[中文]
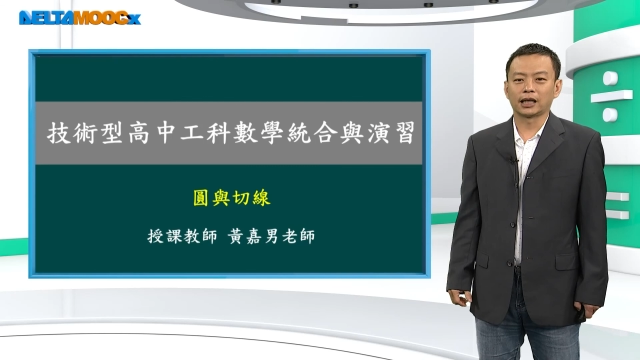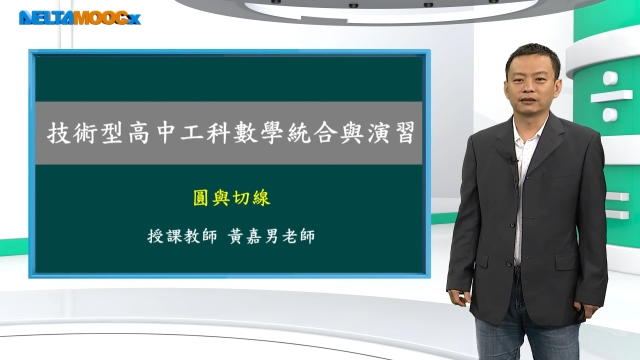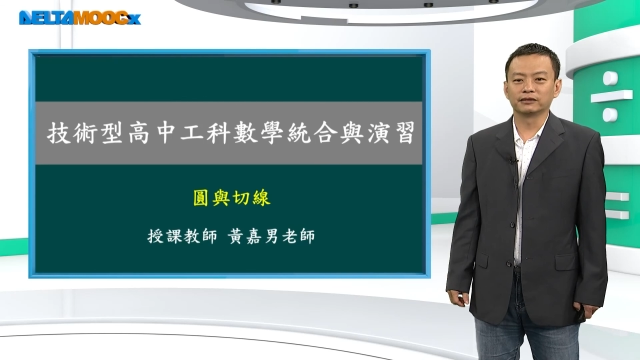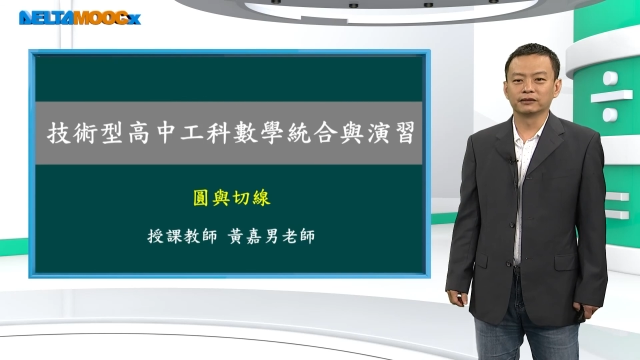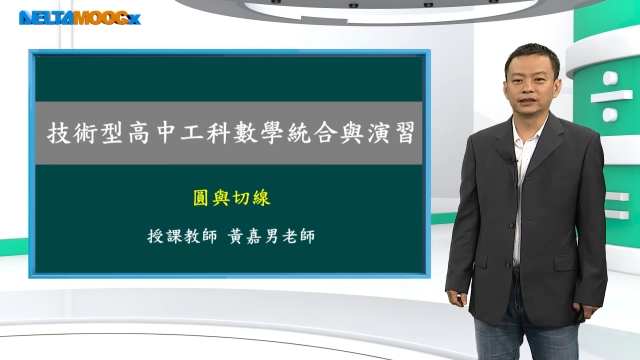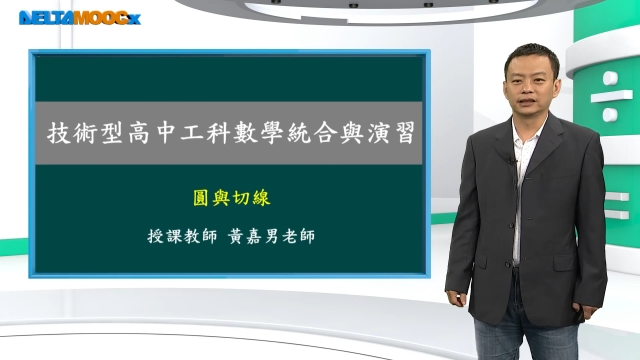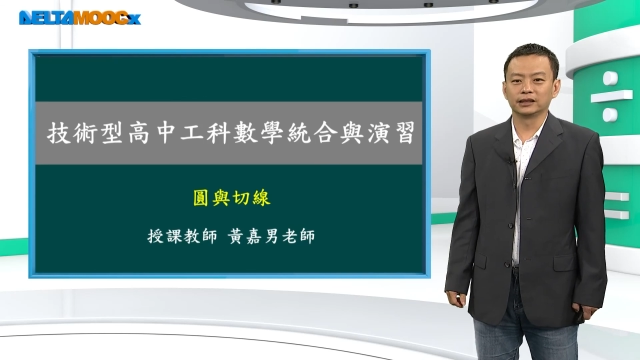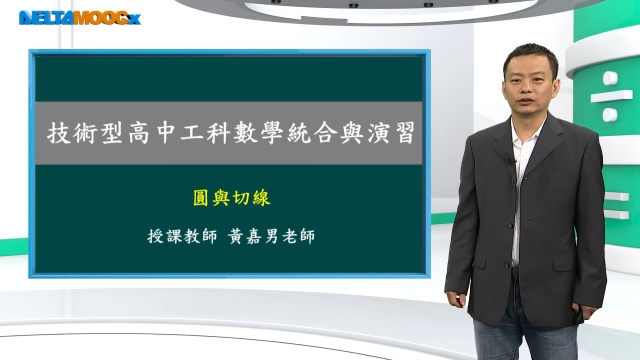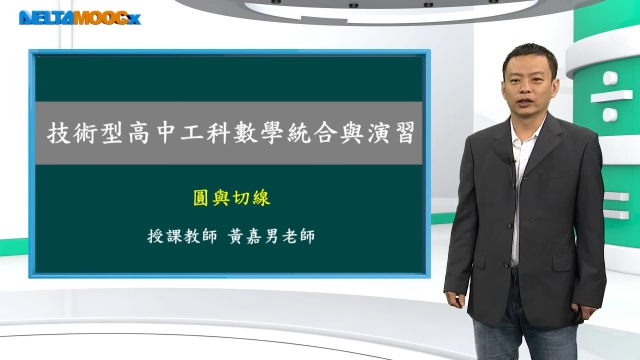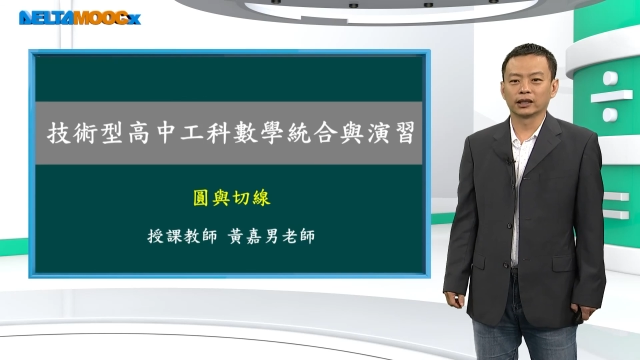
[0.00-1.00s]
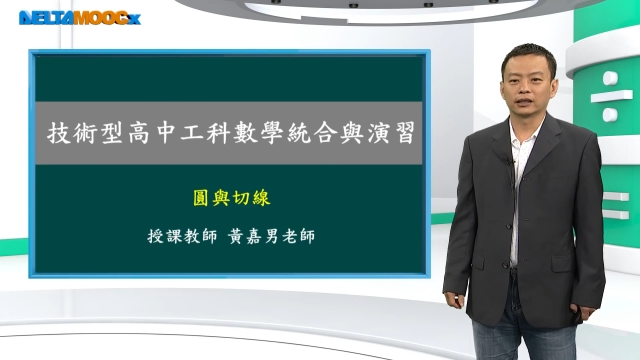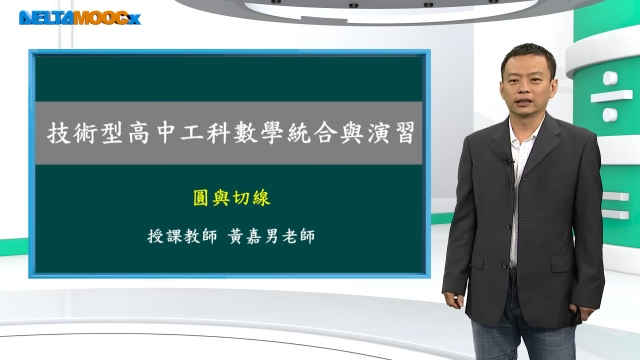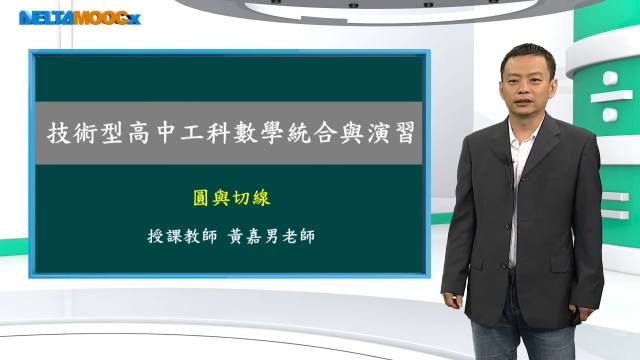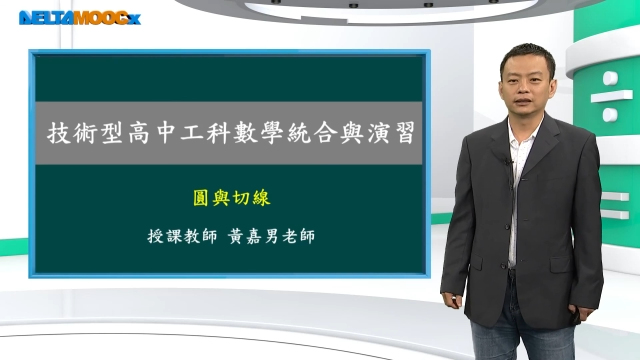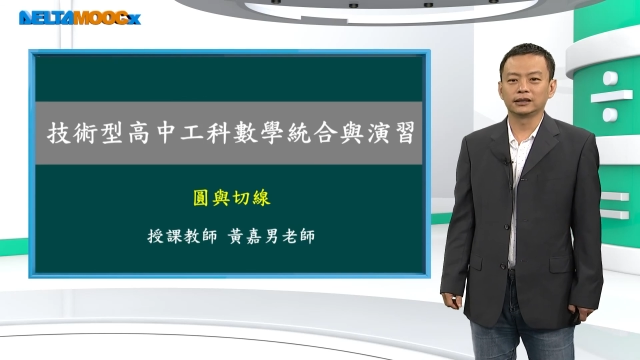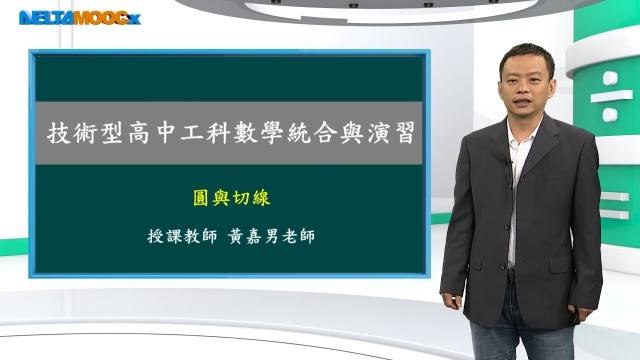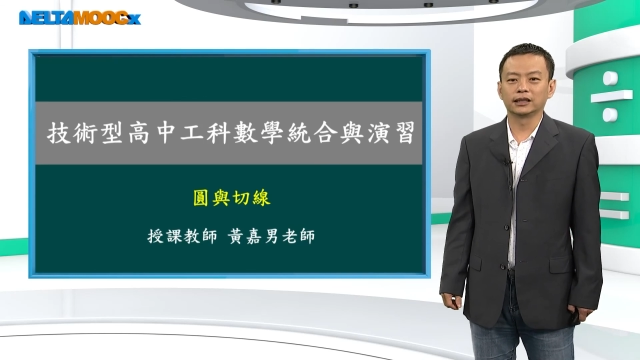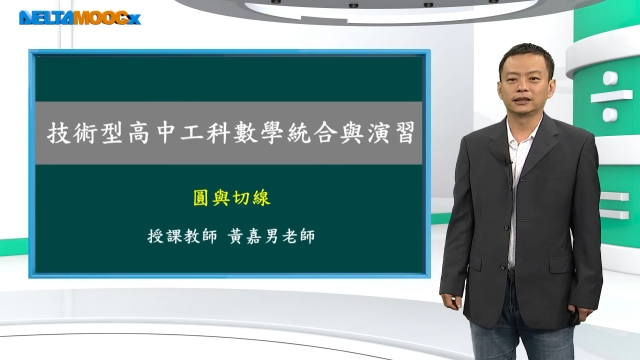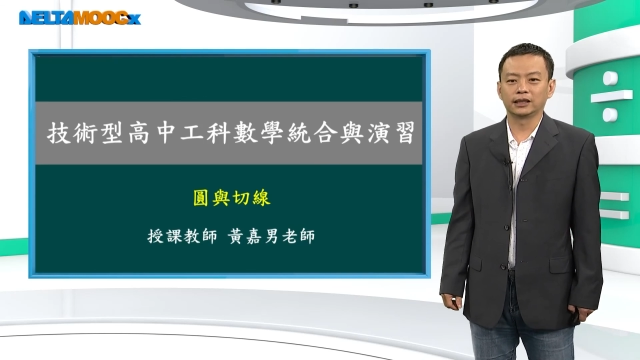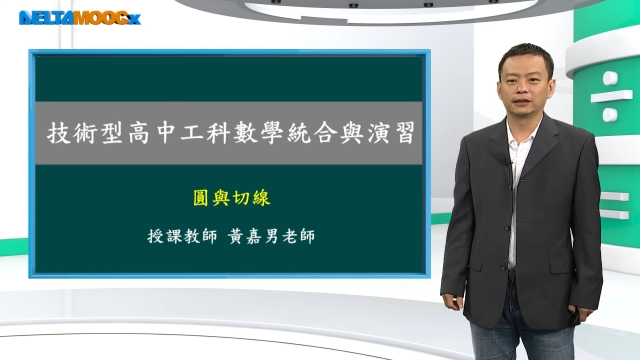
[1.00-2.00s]
复习圆跟切
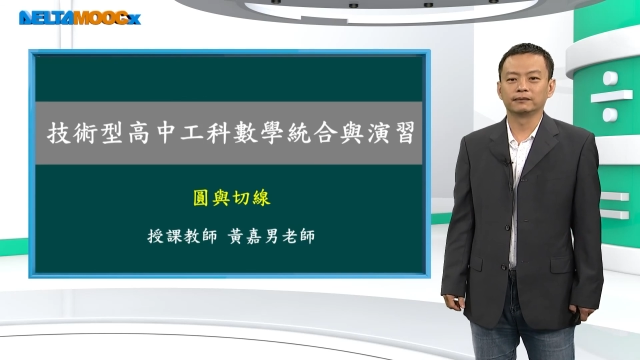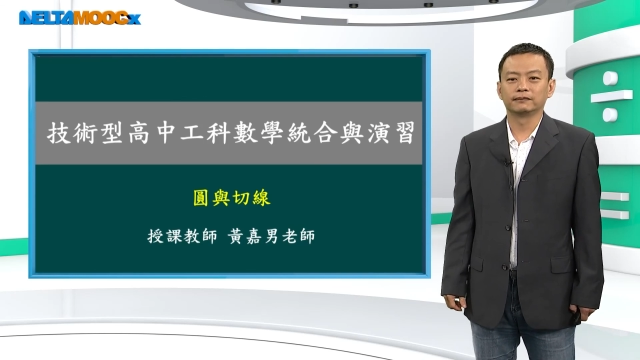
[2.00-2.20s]
线。